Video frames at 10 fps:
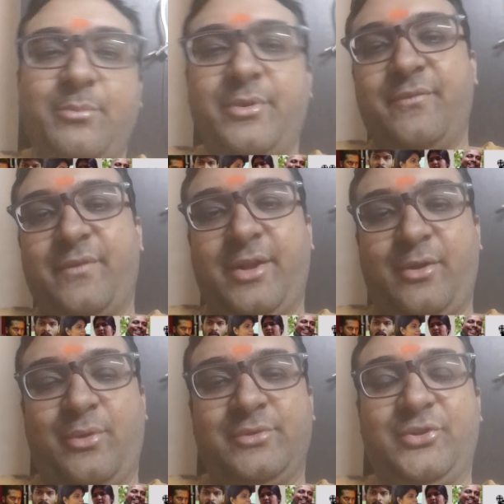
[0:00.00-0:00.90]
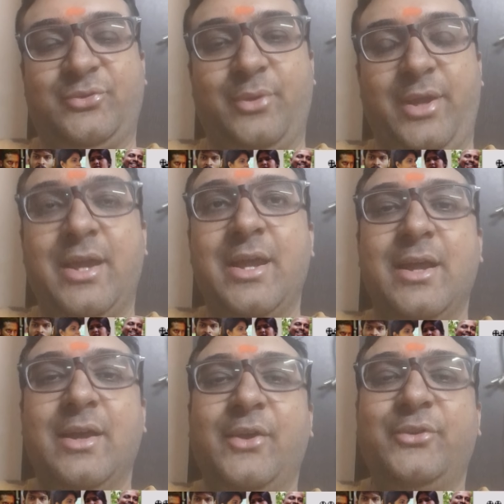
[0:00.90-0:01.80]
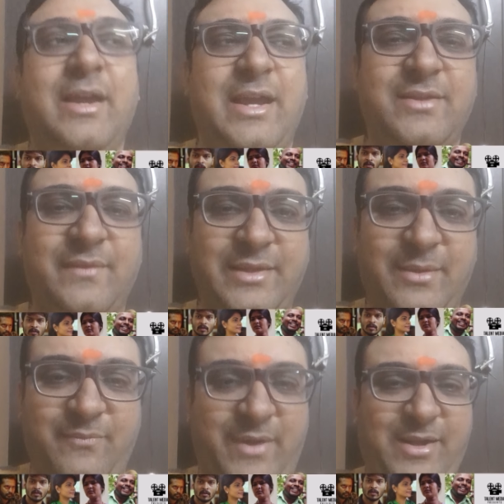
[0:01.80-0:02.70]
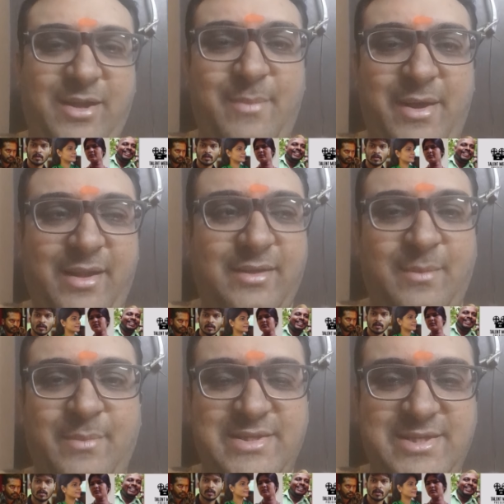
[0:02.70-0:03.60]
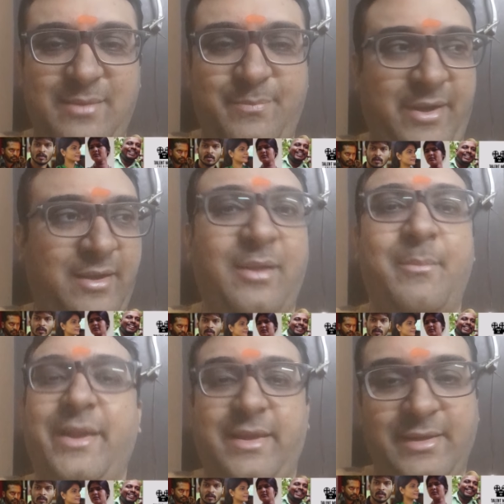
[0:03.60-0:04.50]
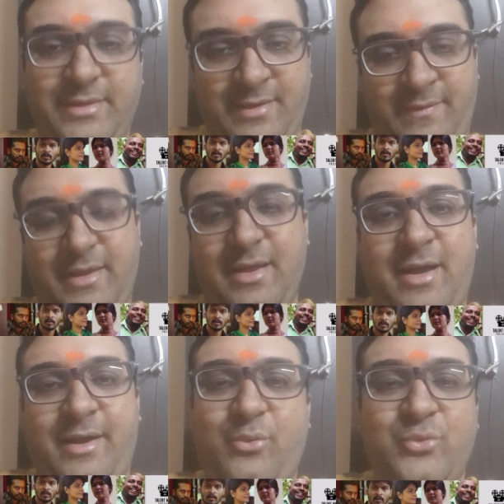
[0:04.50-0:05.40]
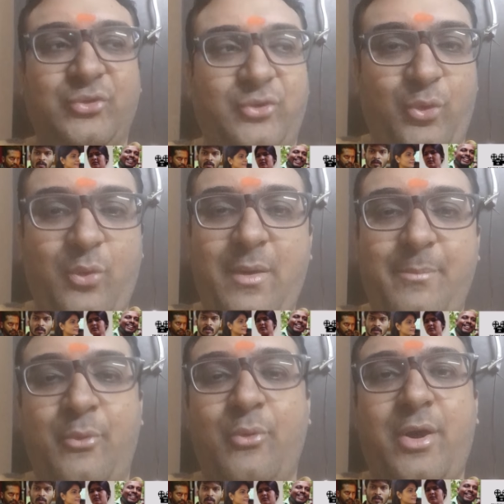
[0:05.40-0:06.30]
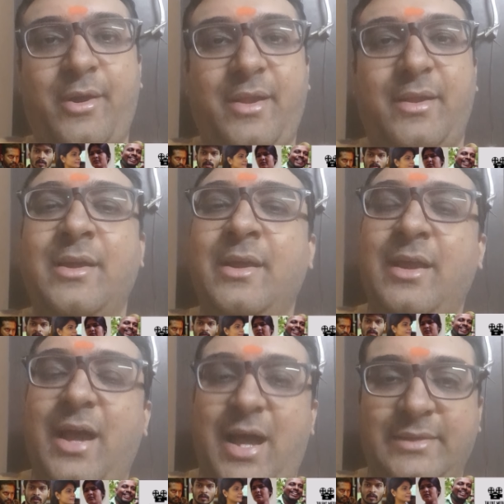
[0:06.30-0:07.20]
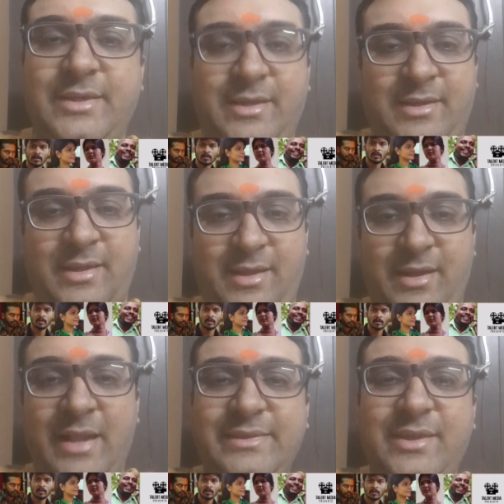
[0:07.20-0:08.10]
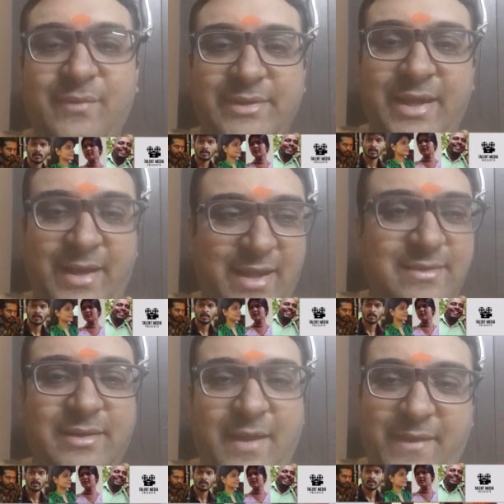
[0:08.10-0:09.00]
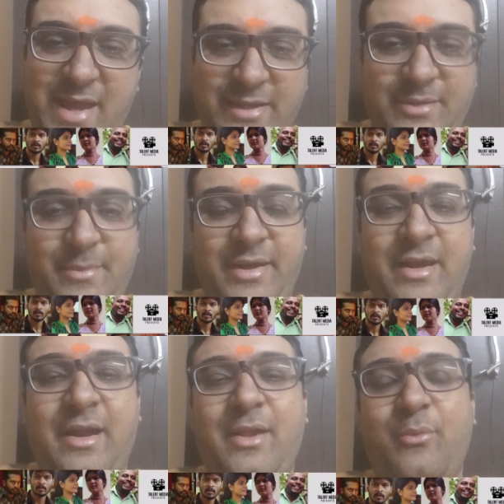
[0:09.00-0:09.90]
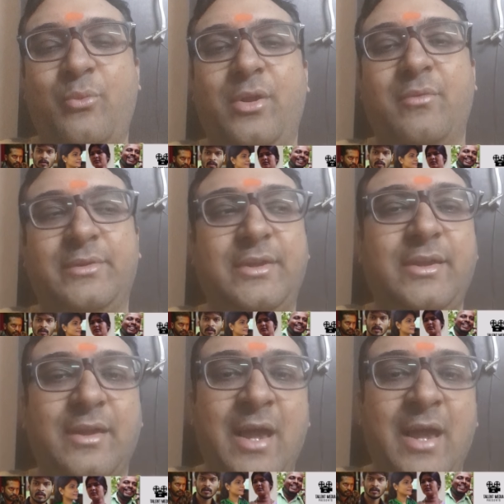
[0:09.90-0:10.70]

ரொம்ப டிஃப்ரெண்ட்டாக இருக்கும் அந்த ஸ்டோரி ஸோ இது வந்து வழக்கமான கமர்ஷியல் படங்கள் மாதிரி இருக்காது ஆனால் கொஞ்சம் ஸ்லோவாக போகும் ஆனால் அந்த லென்த்து வந்து ஏன்னா இது கதையை அந்த மாதிரினால உங்களுக்கு வந்து